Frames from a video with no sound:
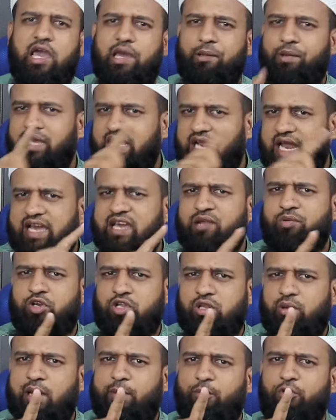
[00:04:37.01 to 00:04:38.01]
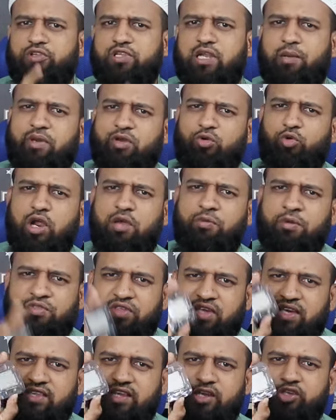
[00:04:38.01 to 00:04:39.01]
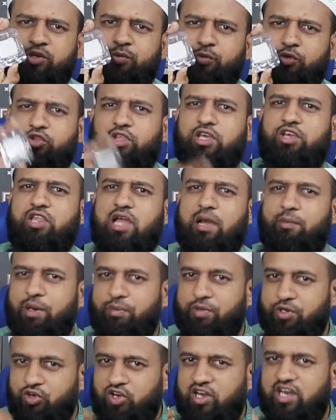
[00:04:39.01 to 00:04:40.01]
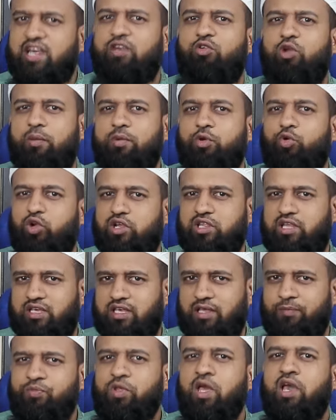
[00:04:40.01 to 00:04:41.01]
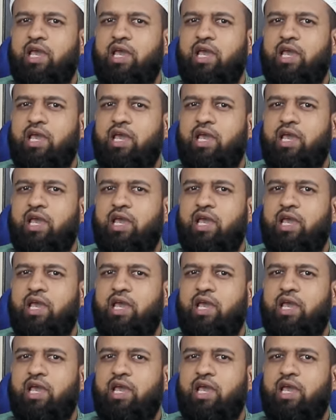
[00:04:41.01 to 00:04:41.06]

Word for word: এবং এর আগের ভিডিওতে আমি বলছিলাম আমি কোরআই সিক্স জেনারেশন পোস্ট কিন্তু আমার ভিডিও এডিটিংগুলো আমি করে থাকি